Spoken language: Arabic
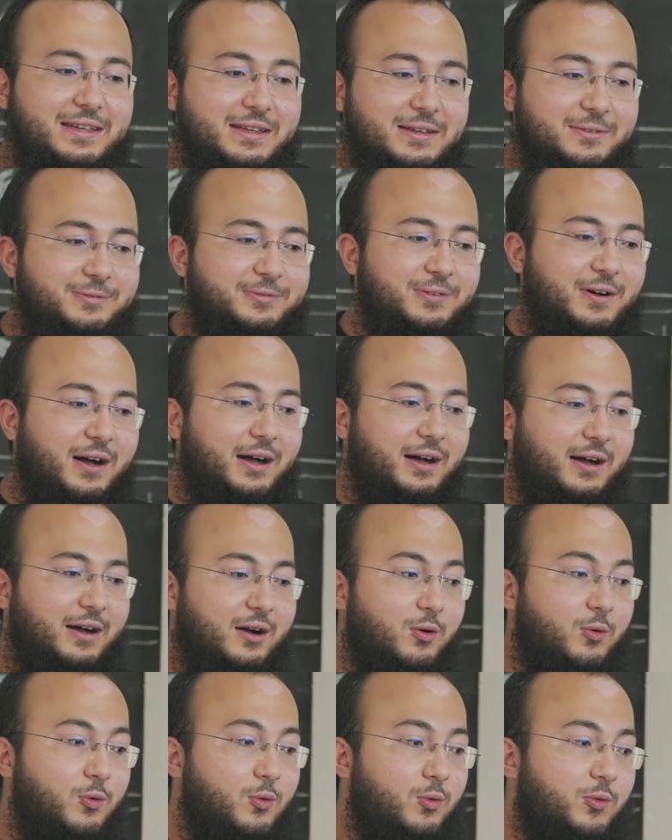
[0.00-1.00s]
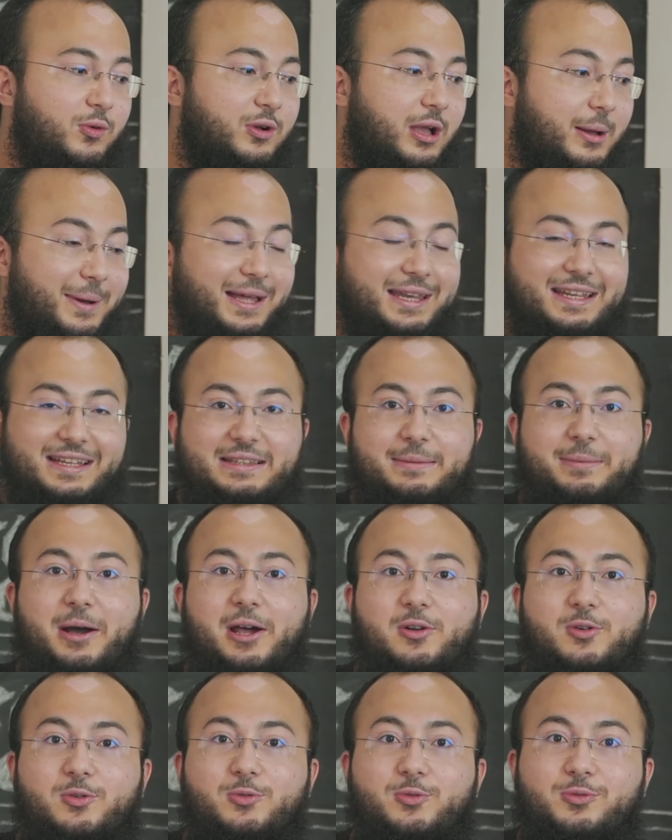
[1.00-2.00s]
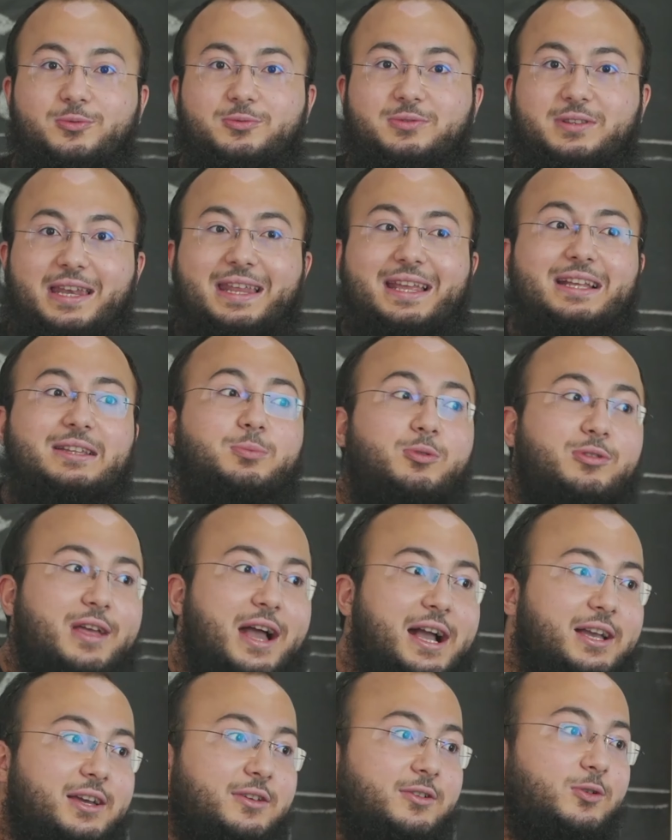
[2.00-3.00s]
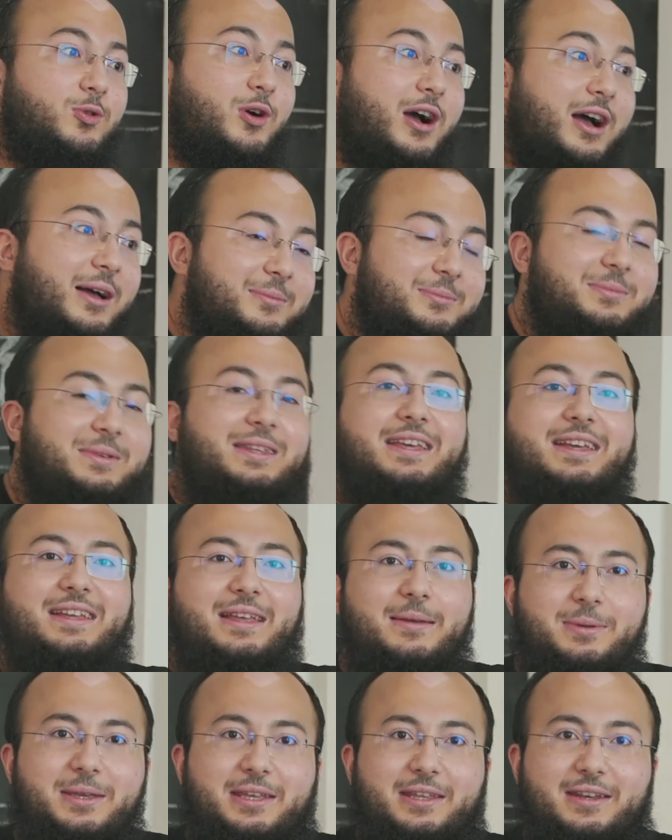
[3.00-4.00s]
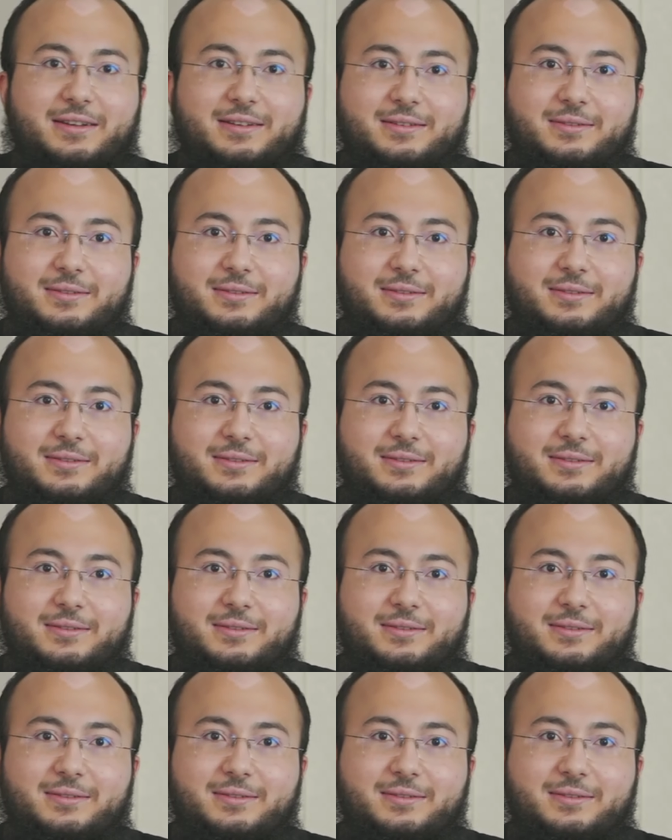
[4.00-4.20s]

ف وكمان اختبار له طريقه مذاكره له اهميه كبيره